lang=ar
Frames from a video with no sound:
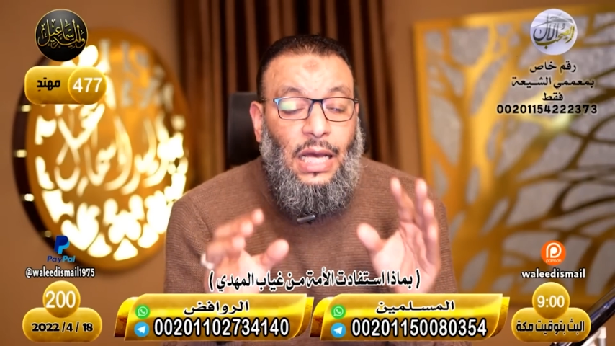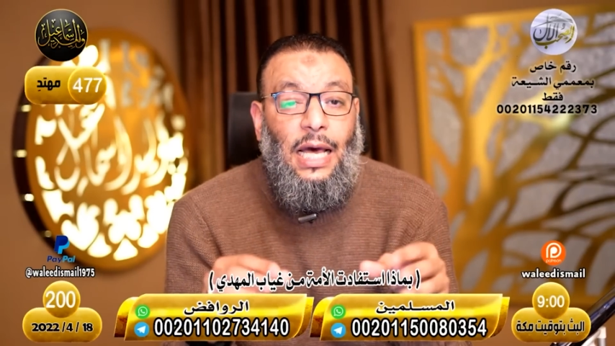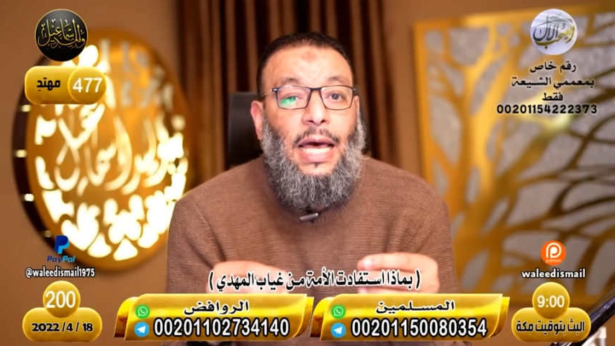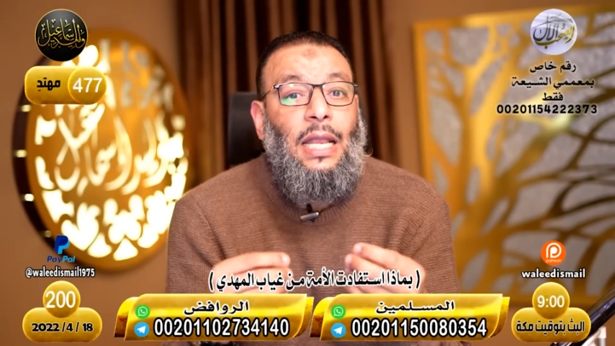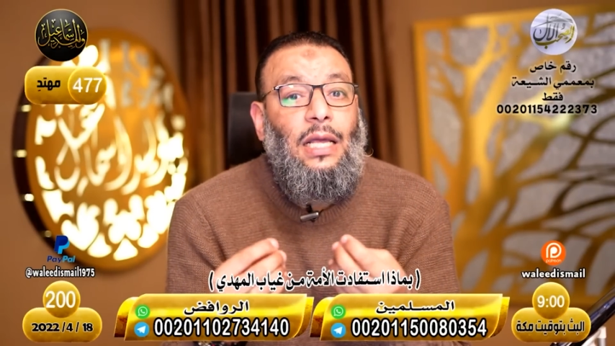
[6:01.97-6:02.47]

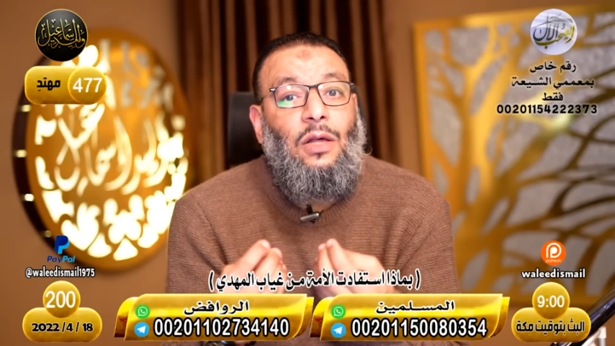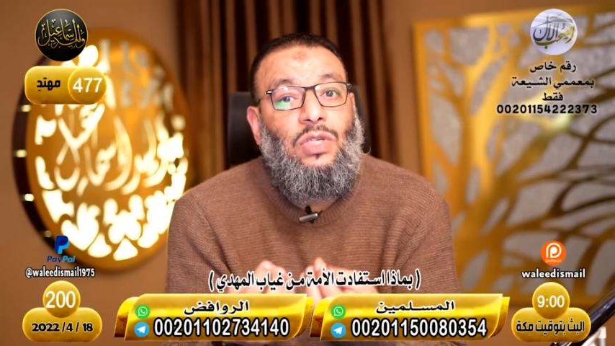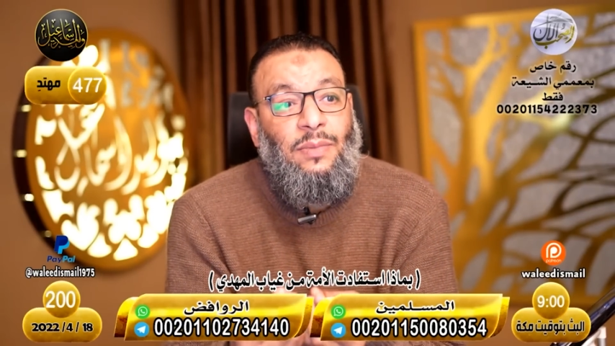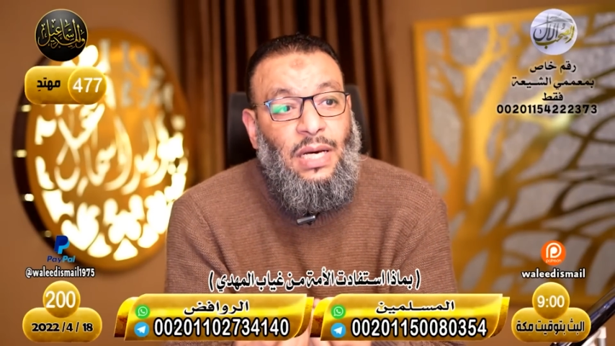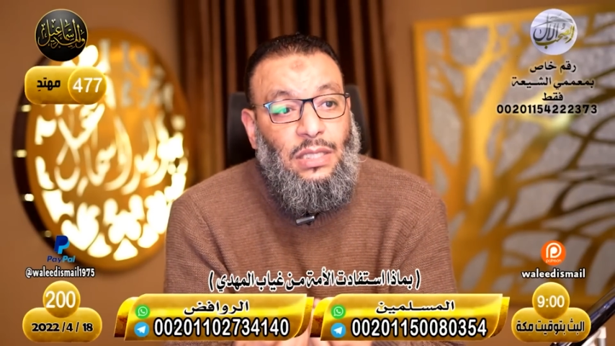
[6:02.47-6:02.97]
قال لك لو
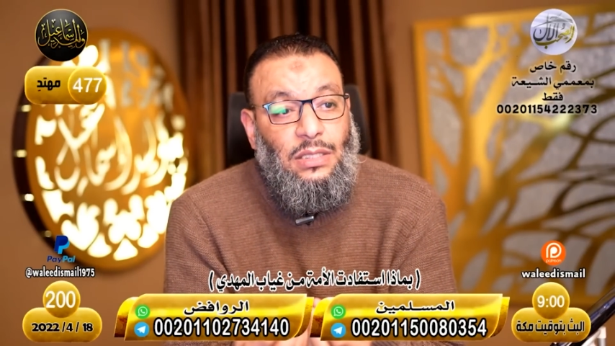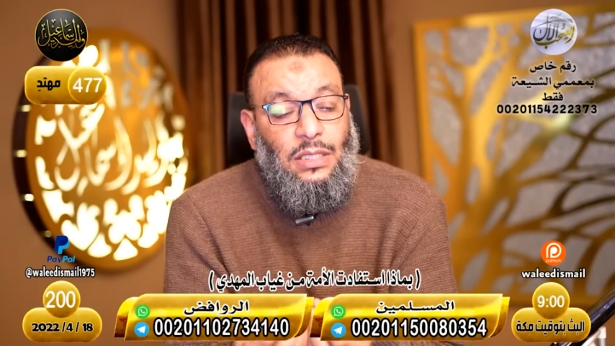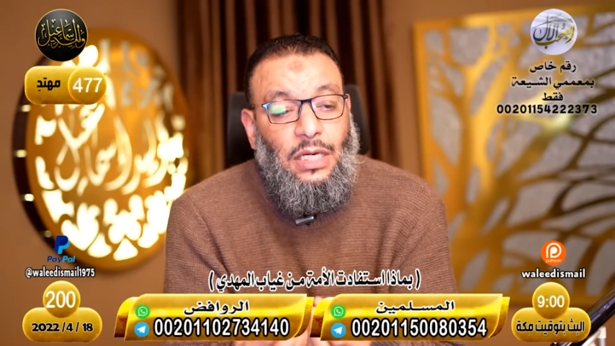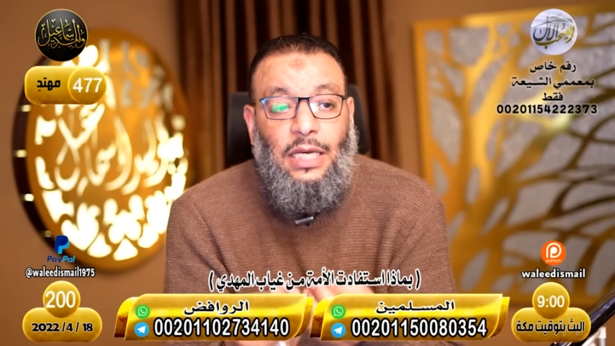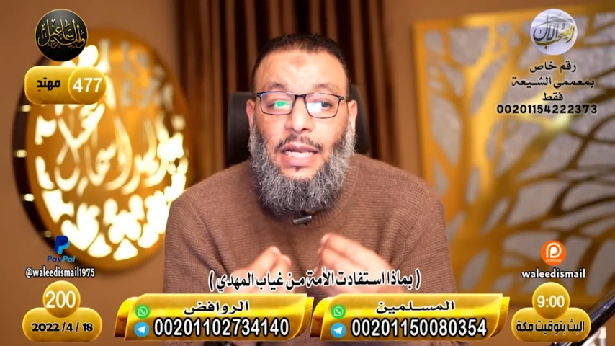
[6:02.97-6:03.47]
سمحت
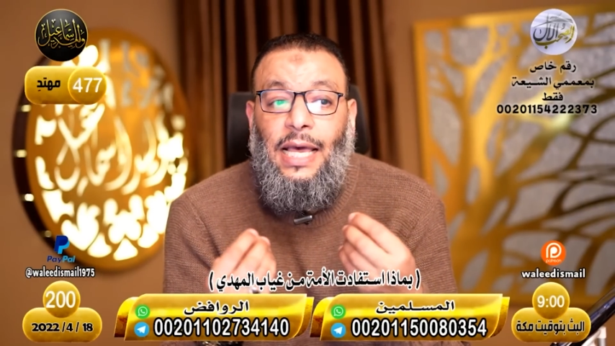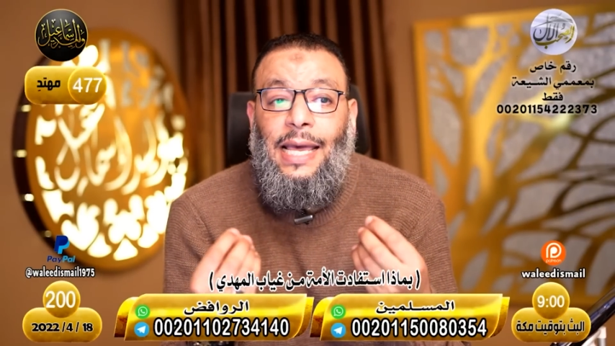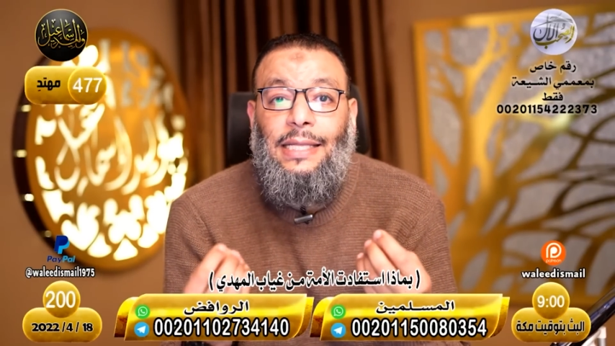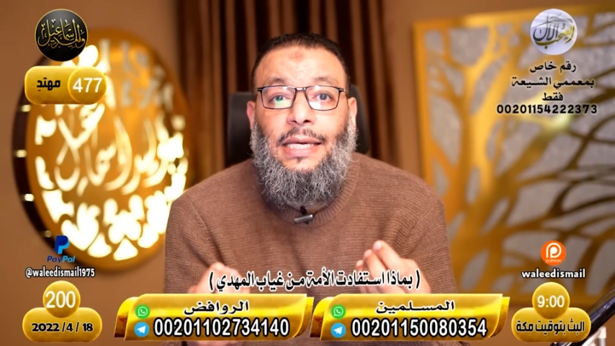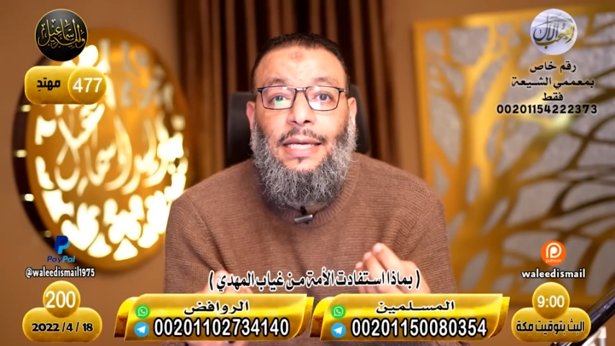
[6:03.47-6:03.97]
هي الايه
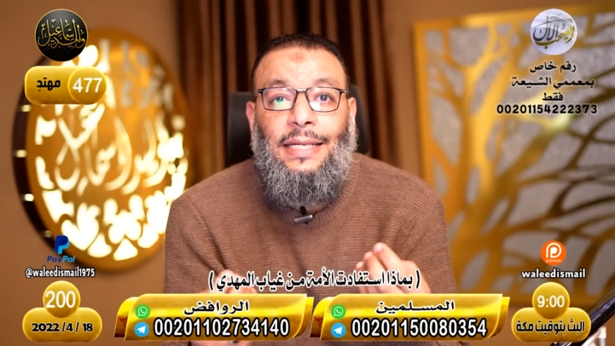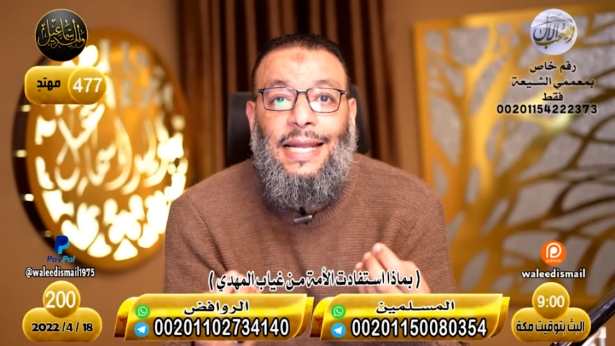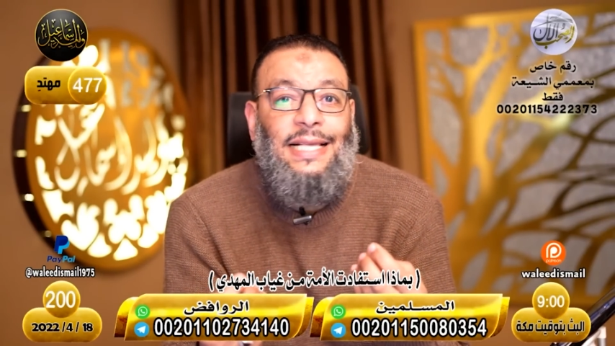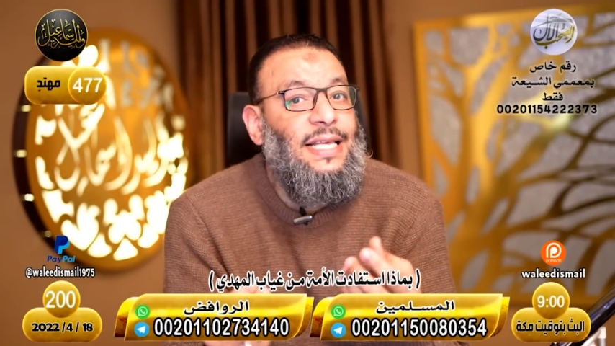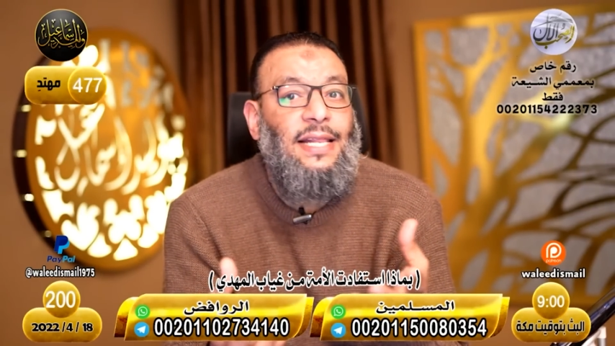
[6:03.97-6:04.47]
دي
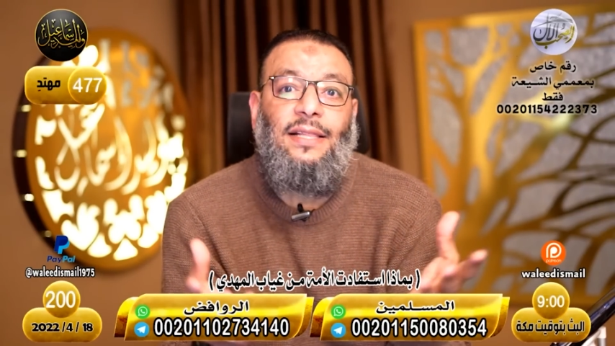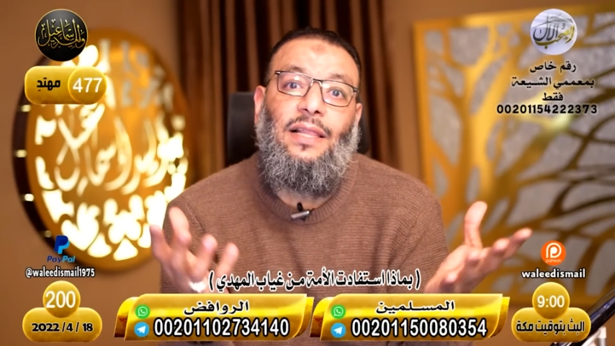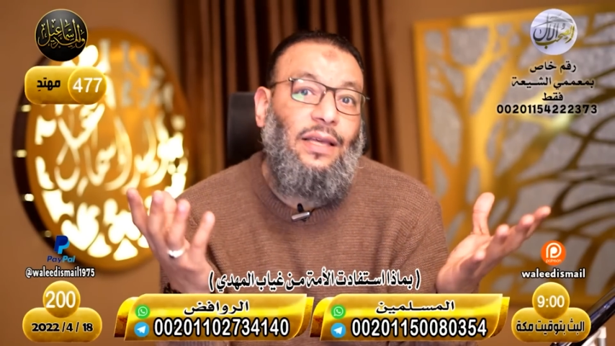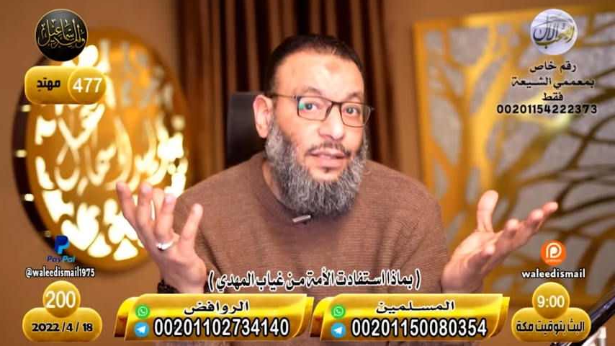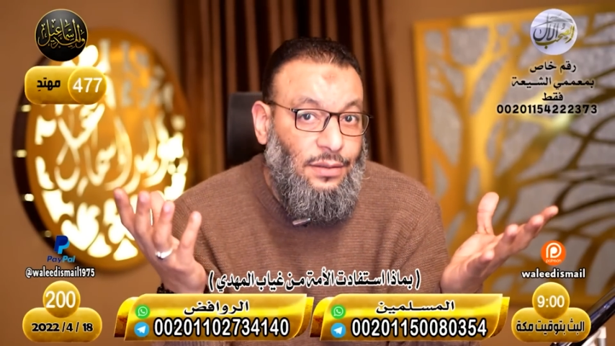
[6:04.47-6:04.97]
نزلت ليه؟